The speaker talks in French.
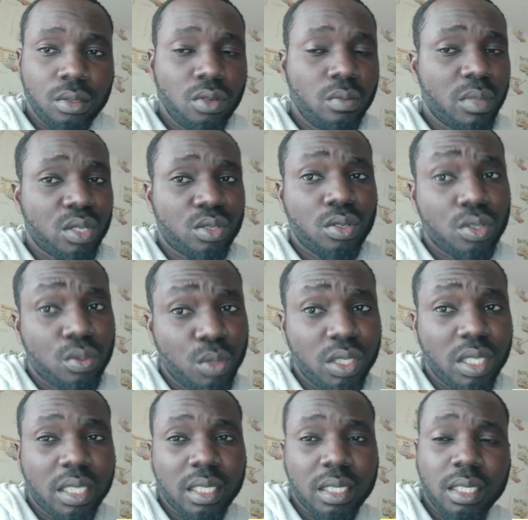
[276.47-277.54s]
le master moins
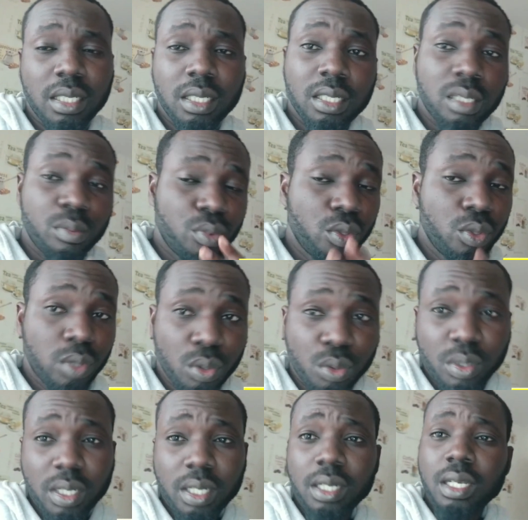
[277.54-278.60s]
de 30 ans et puis le
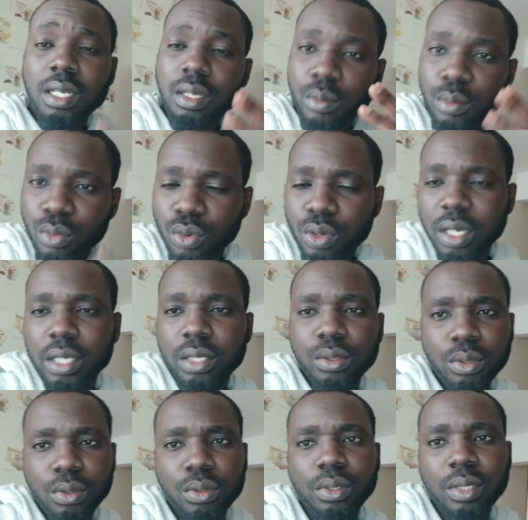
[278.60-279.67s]
doctorat moins
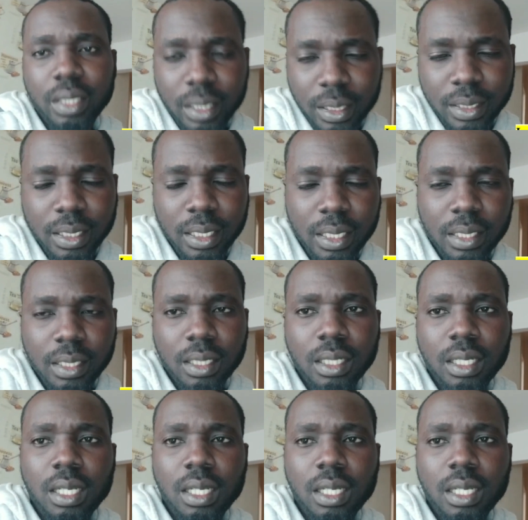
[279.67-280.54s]
de 35 ans.